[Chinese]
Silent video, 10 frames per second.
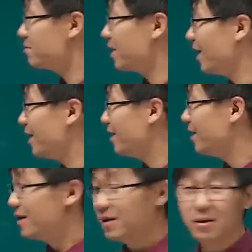出来。
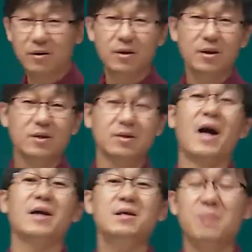哦，
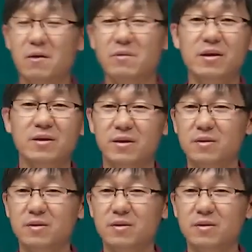拿一百万呢，